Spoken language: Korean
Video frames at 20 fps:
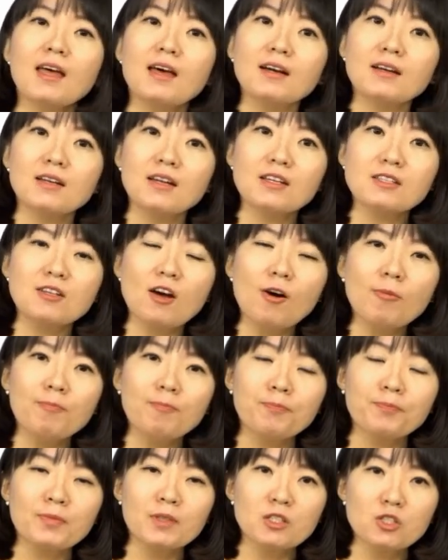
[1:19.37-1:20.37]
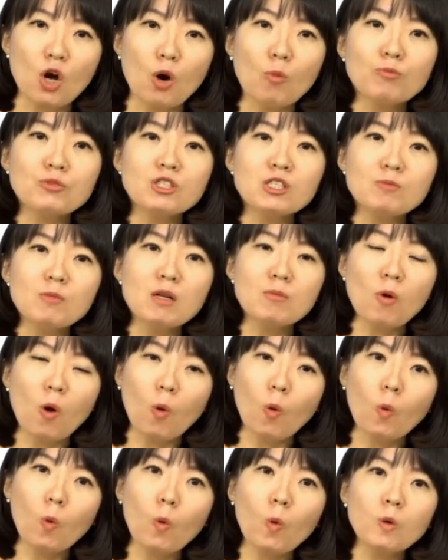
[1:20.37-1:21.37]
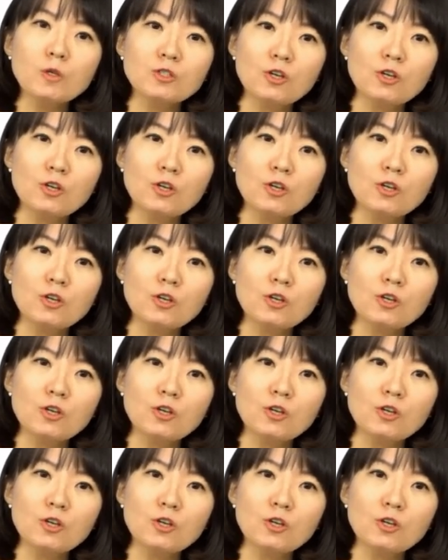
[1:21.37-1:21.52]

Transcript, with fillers: 그래서 점심을 먹고